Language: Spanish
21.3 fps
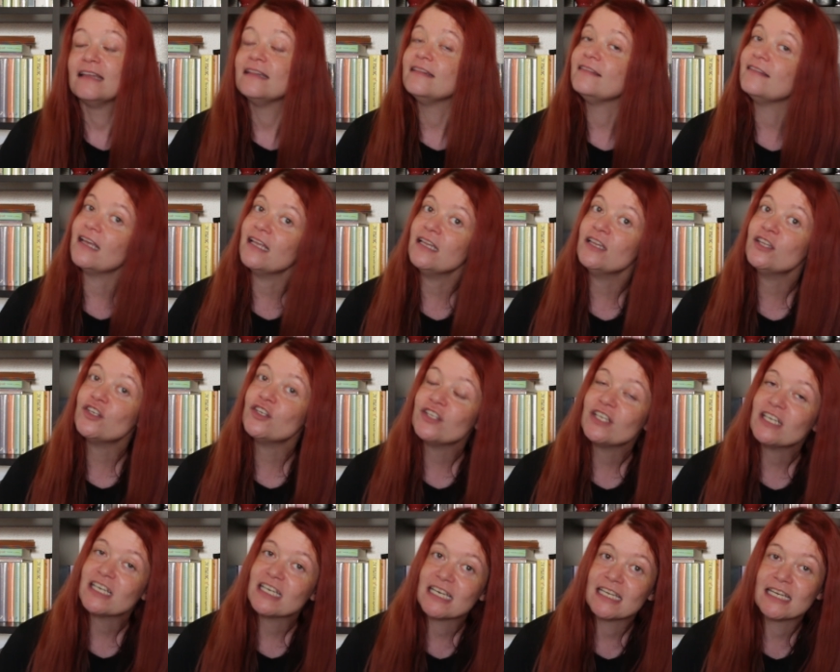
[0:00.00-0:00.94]
dentro
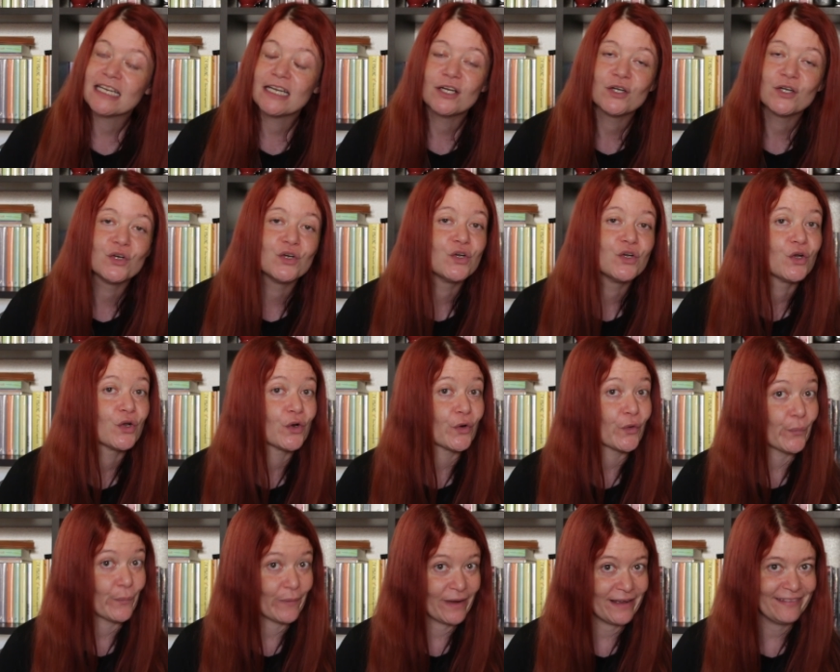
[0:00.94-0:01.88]
del género
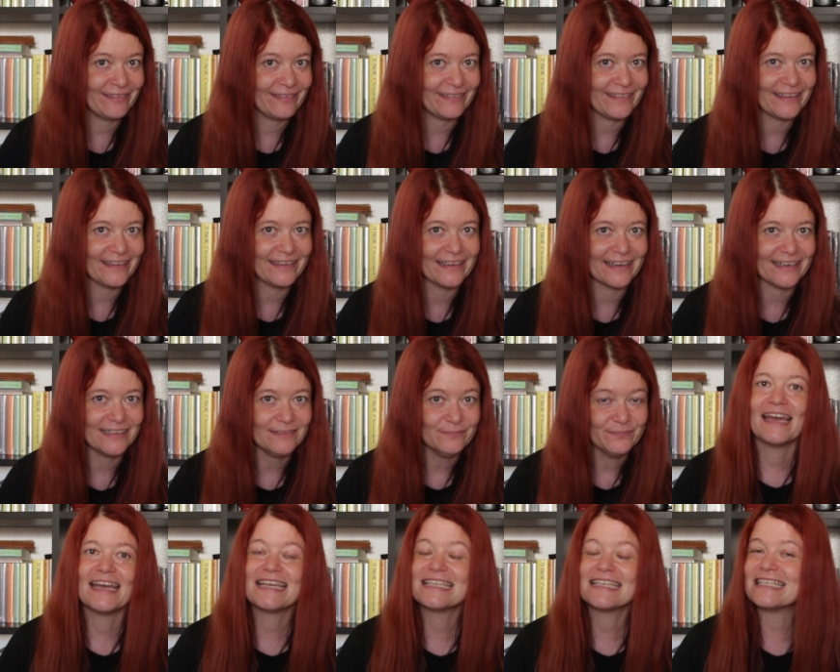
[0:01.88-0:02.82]
romántica
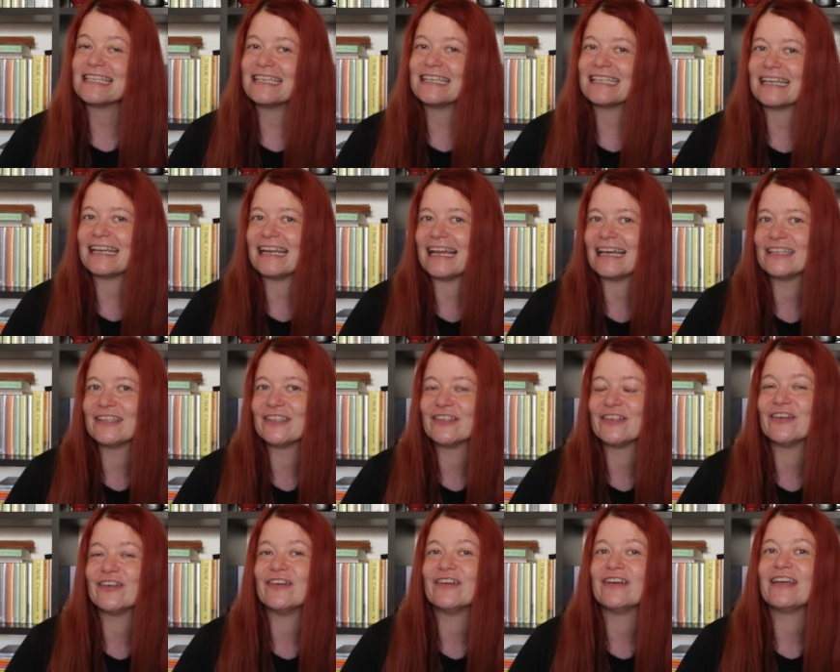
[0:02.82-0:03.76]
es el
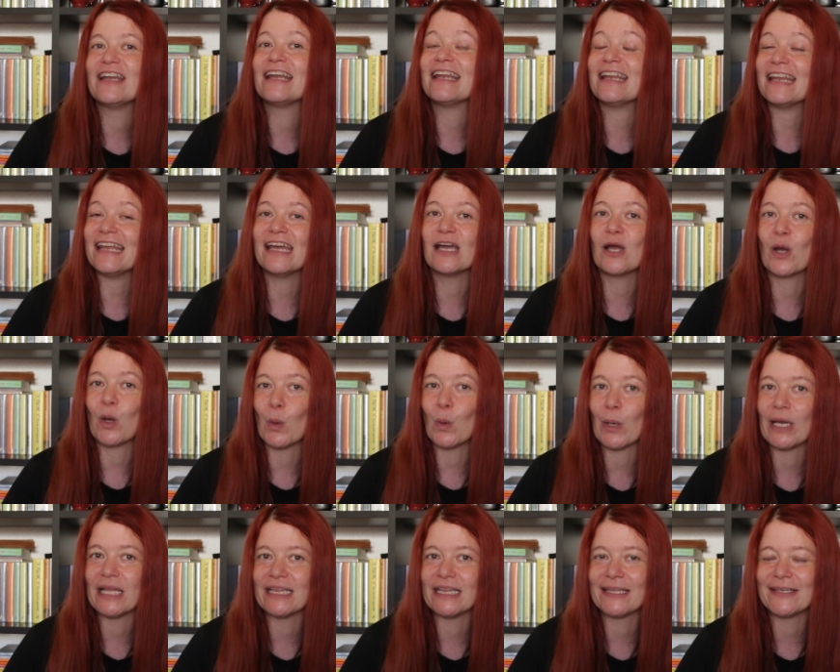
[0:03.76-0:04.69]
relato
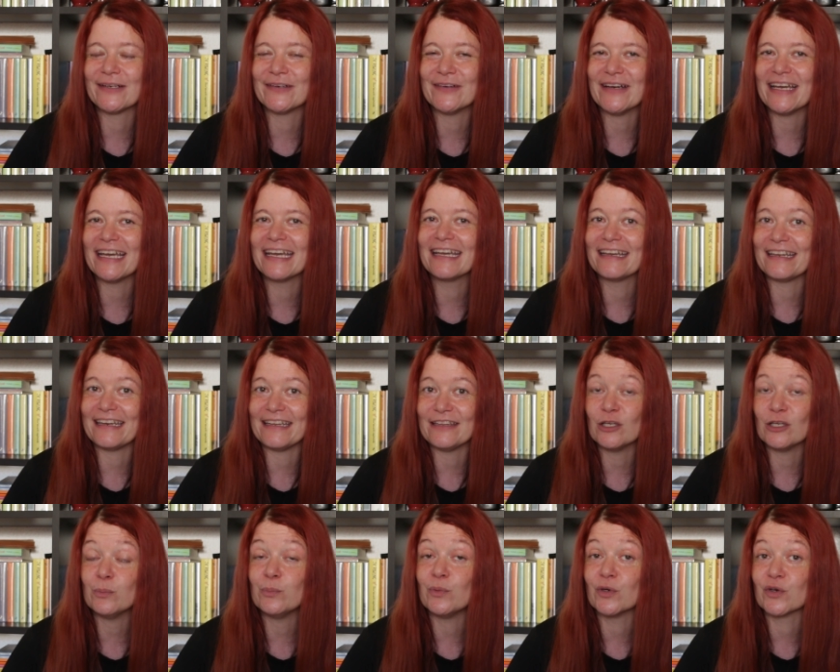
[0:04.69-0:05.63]
Reencuentro
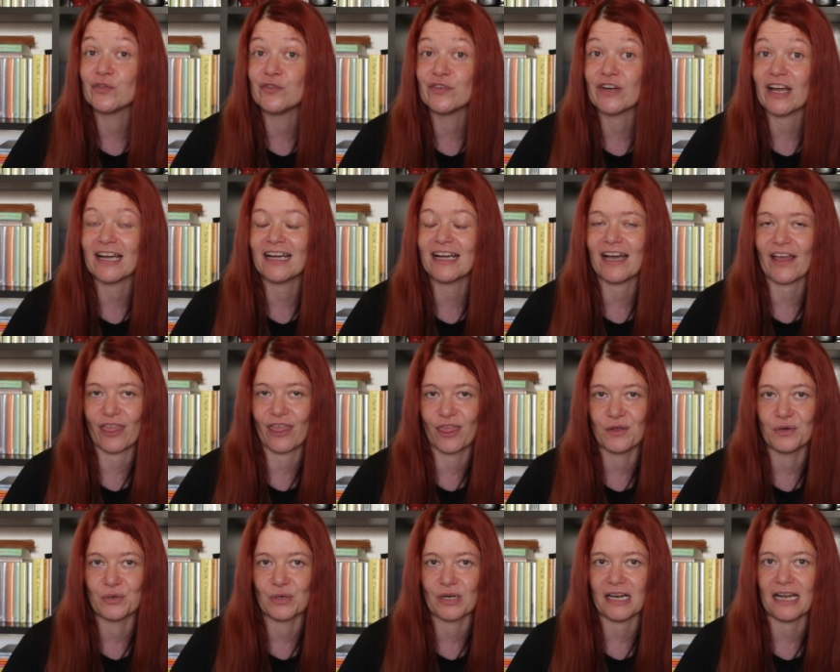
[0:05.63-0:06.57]
escrito por Franca
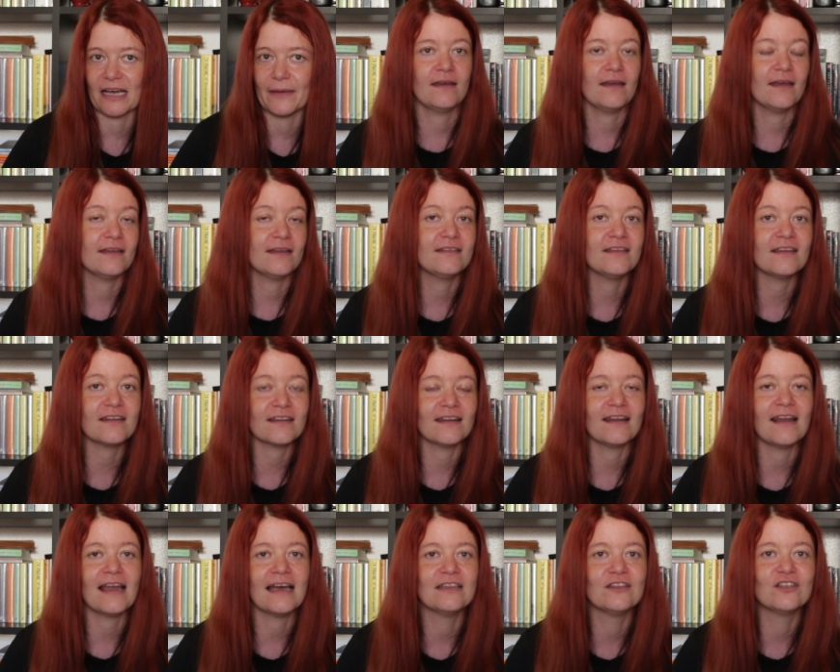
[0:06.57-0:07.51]
Zorla. Este
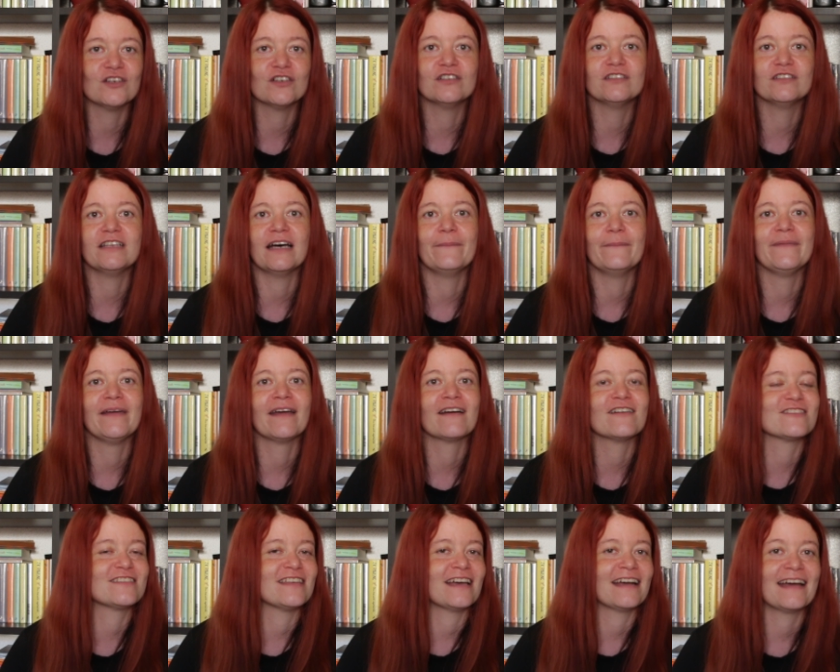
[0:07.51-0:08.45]
relato también
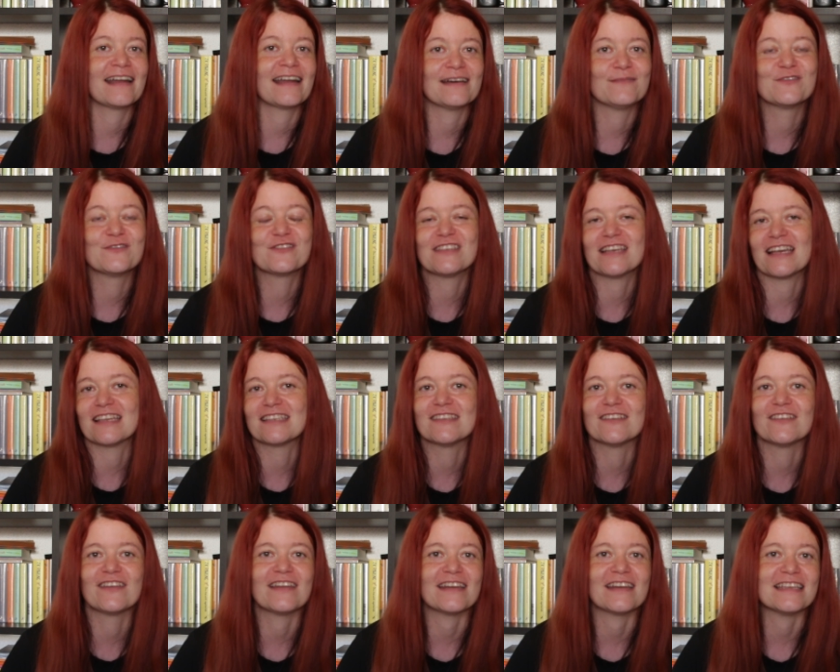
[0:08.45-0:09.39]
os sacará muchas
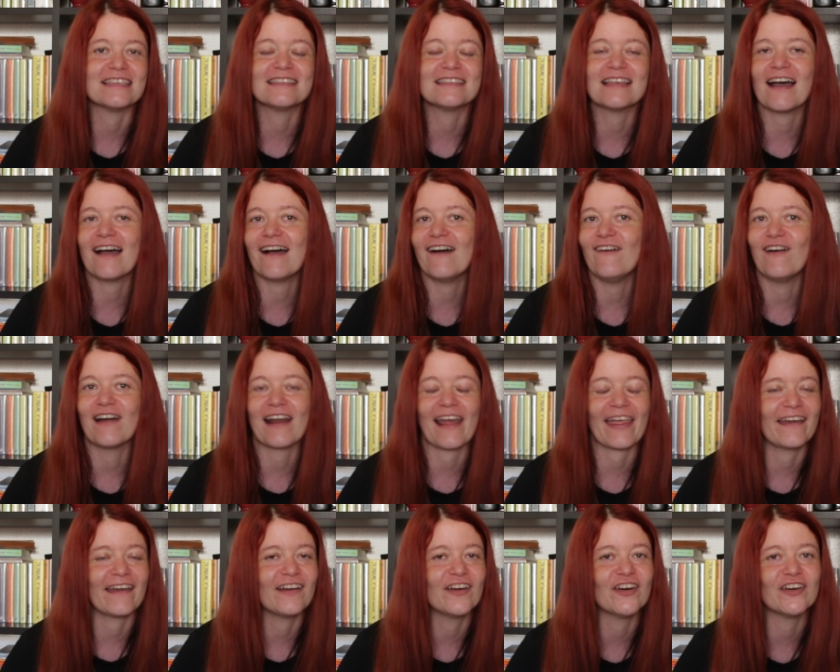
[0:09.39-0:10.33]
sonrisas, hora
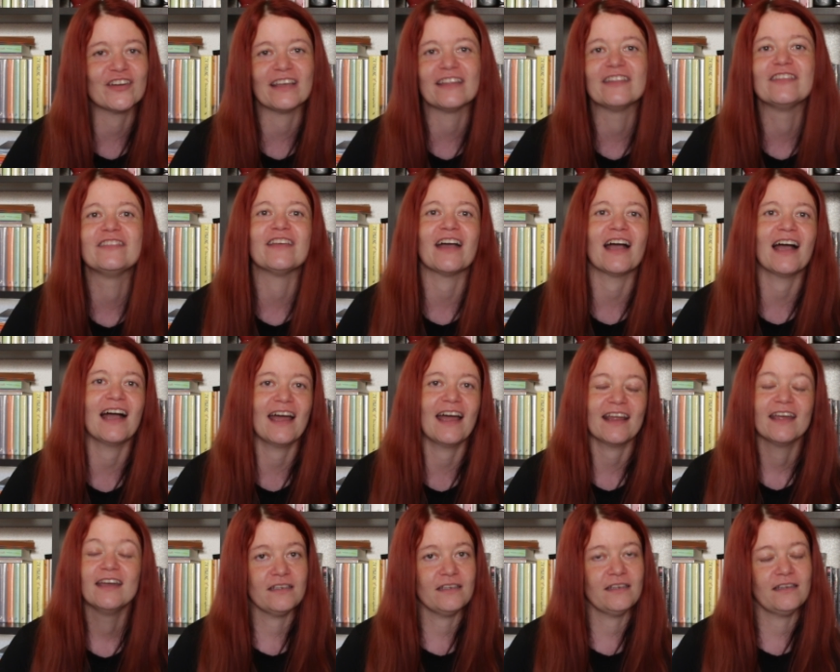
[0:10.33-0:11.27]
de
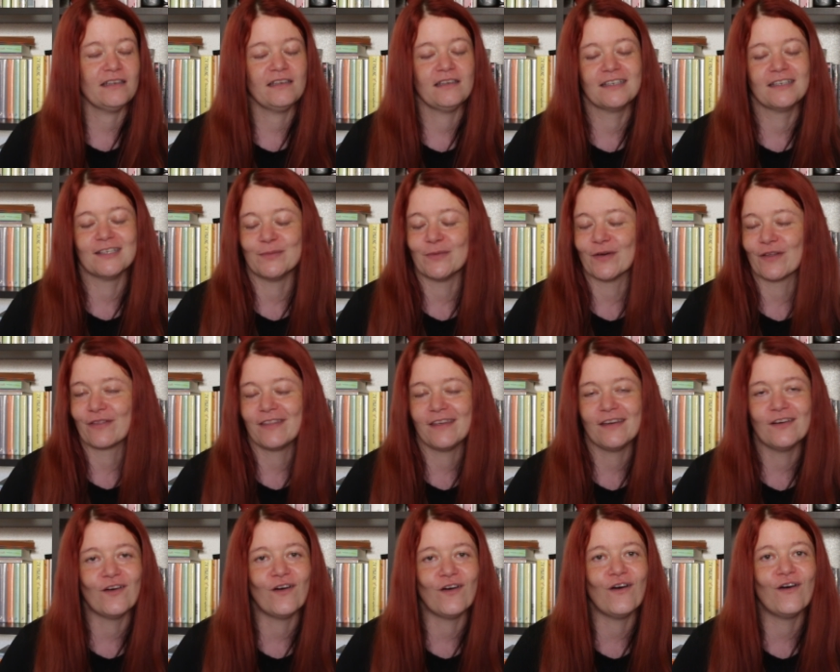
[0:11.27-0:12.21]
desconectar y como os
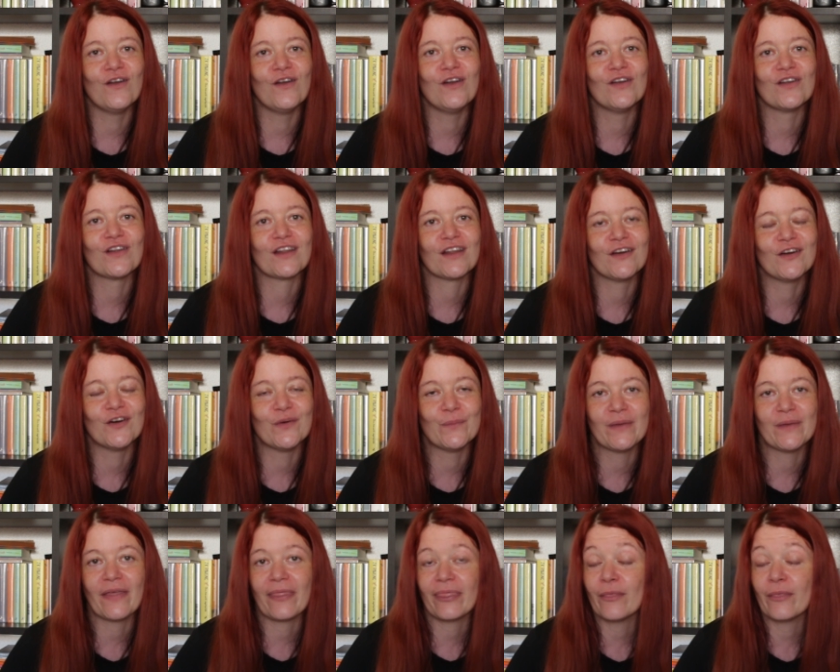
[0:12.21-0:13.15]
digo, os lo
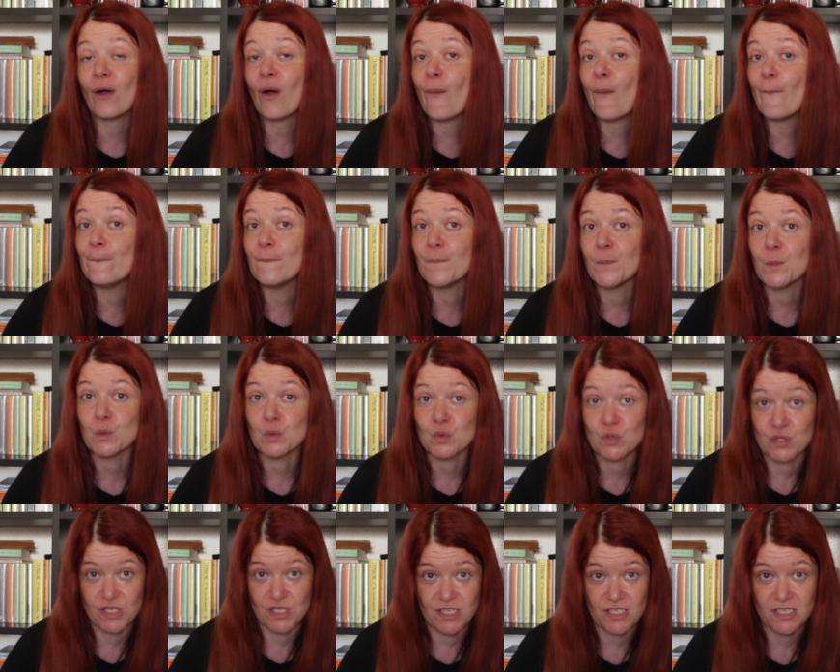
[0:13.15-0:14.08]
recomiendo
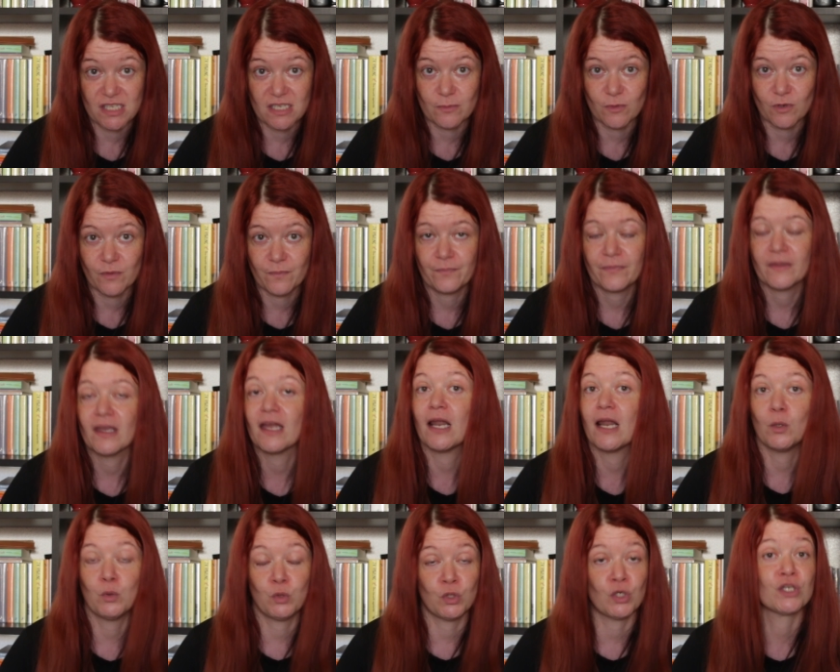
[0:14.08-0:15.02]
muchísimo. El
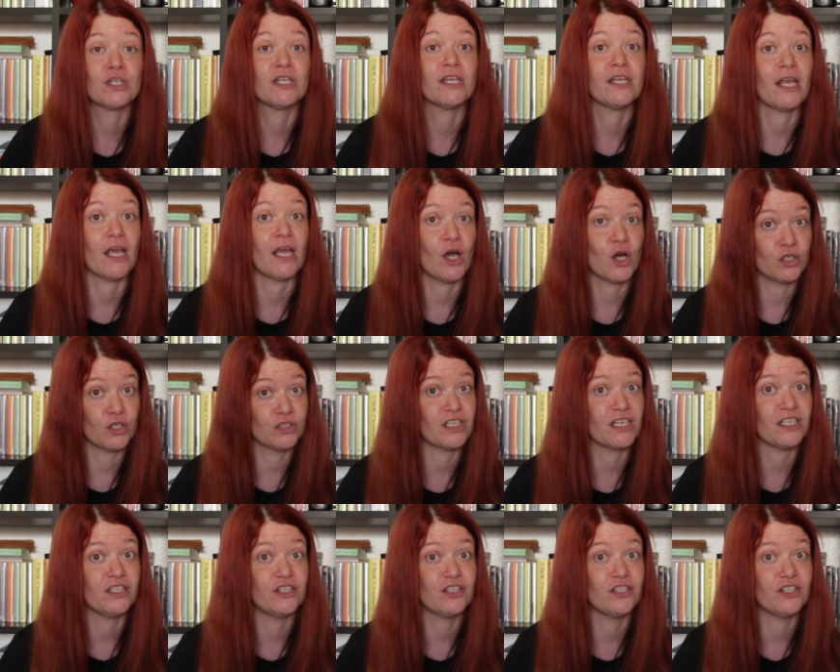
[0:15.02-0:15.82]
autor tiene otras